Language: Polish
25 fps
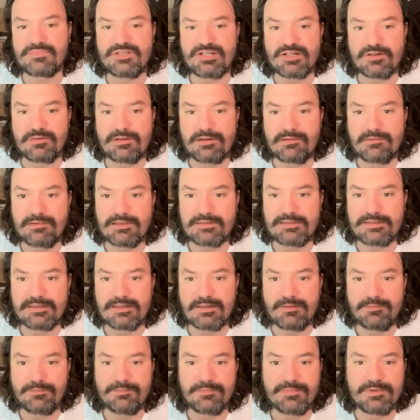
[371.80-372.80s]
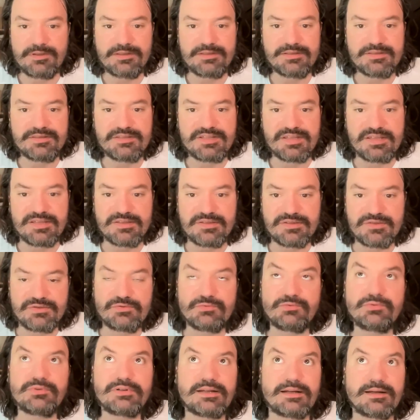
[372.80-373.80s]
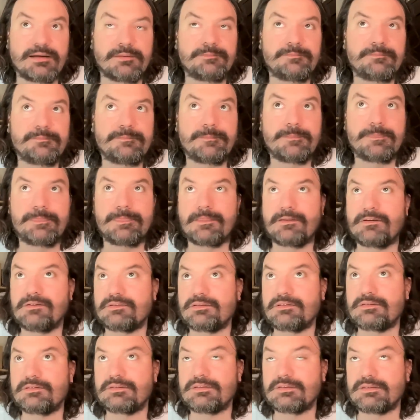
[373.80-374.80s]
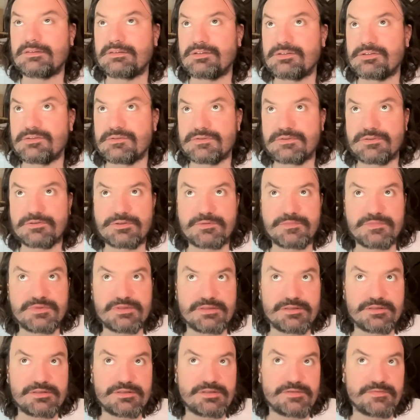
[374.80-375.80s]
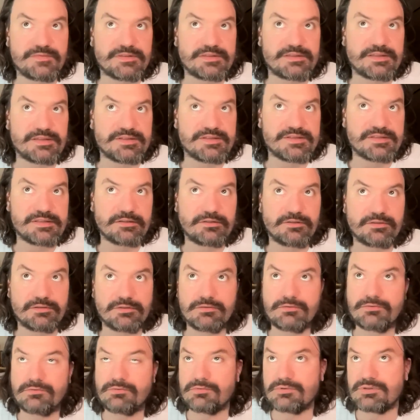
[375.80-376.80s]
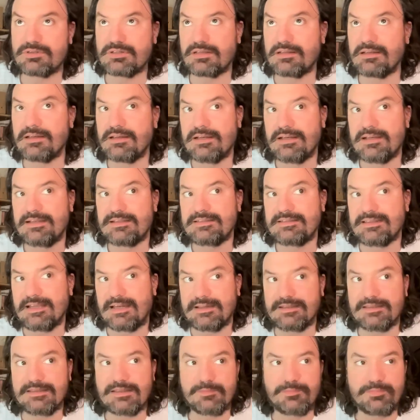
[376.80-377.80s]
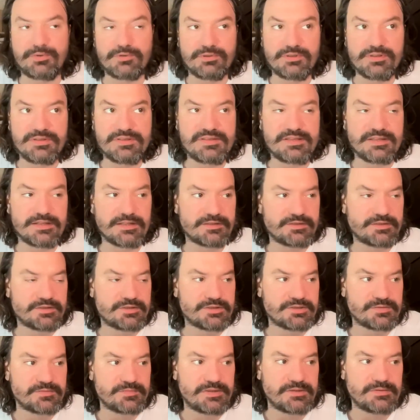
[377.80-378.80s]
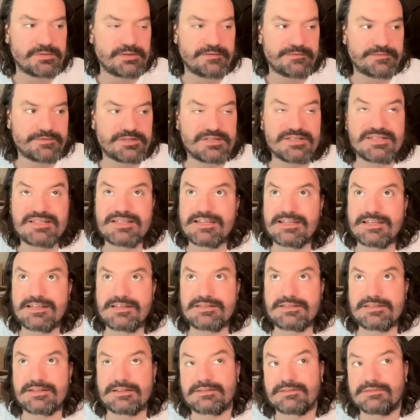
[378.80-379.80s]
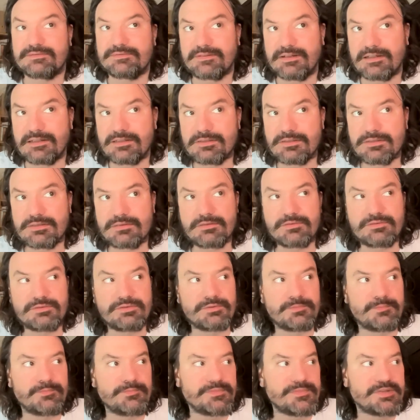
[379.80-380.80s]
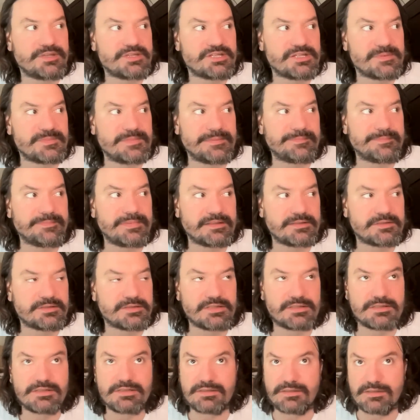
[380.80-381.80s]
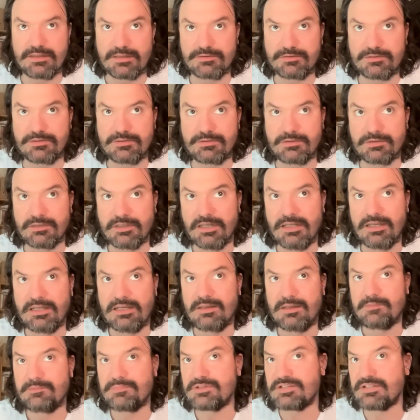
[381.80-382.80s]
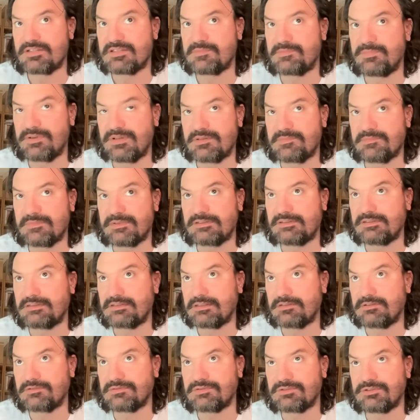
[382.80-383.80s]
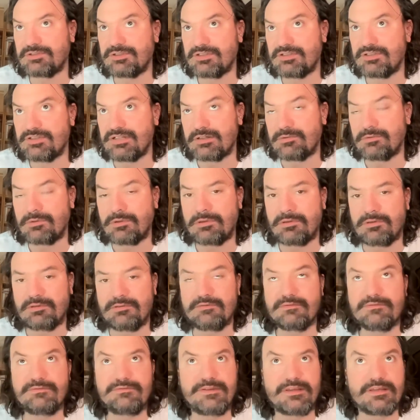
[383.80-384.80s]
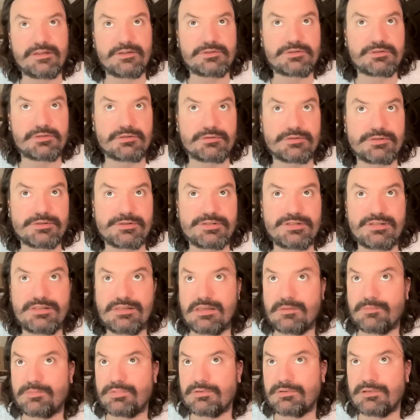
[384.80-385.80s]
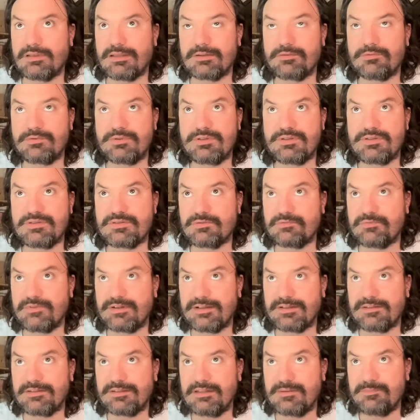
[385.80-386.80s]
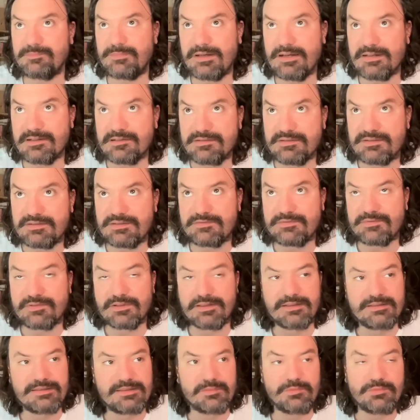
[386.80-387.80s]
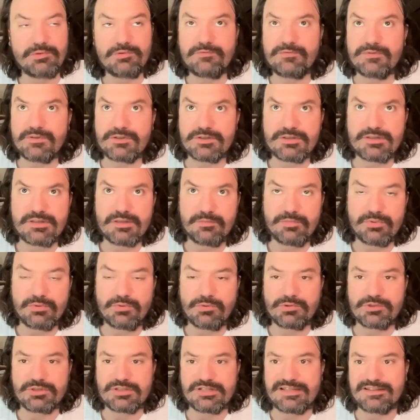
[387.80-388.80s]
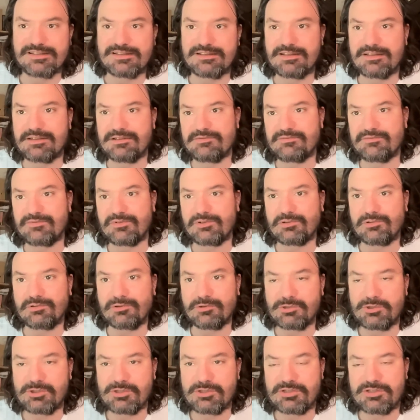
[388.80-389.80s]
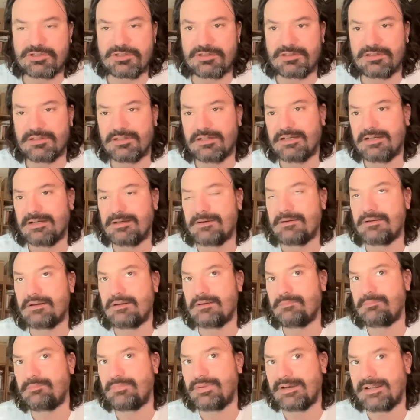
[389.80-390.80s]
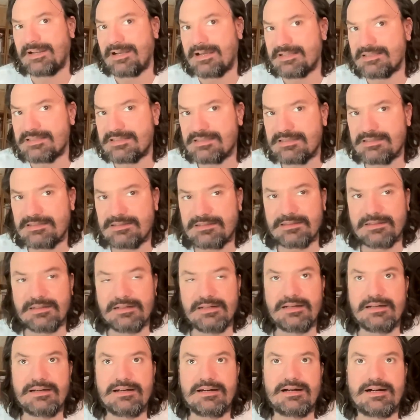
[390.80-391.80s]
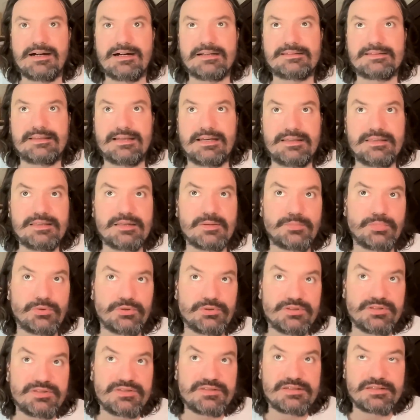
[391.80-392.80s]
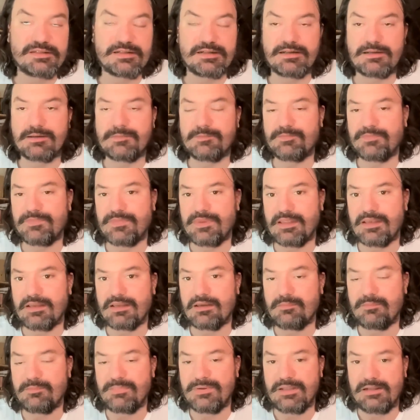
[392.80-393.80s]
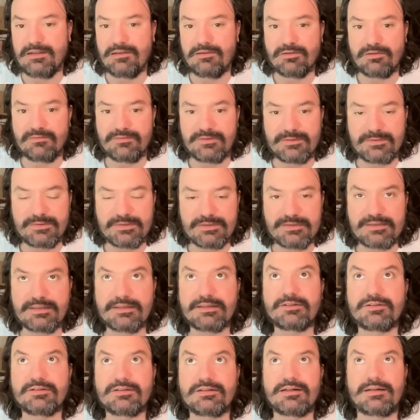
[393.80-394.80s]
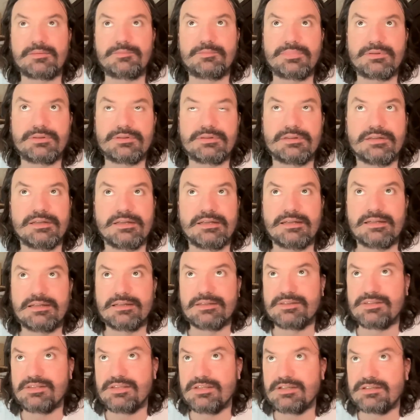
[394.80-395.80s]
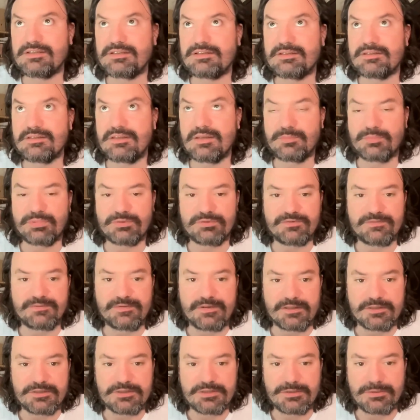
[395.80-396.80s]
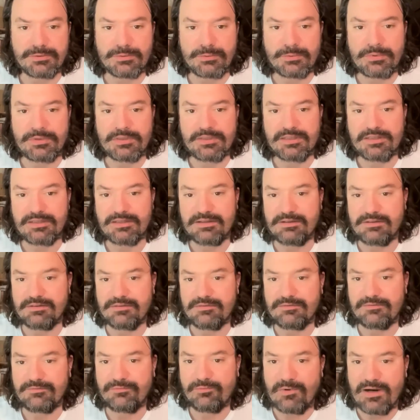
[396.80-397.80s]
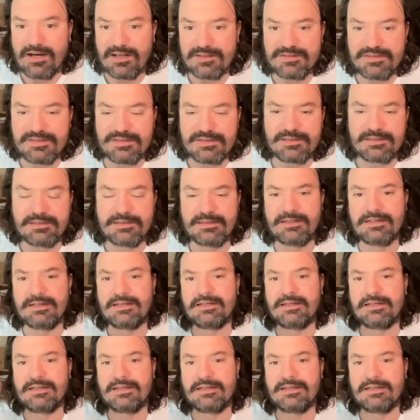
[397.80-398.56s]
działała tam cenzura od 1819 roku, że tajna policja trzymała wszystkich za twarz, no to trzeba patrzeć na to przez pryzmat tego, co się działo w większości niepodległych i suwerennych państw. Tam również nie było żadnej wolności e, prasy, a tajna policja e, pilnowała tego, aby nikt nie podważał e, władzy.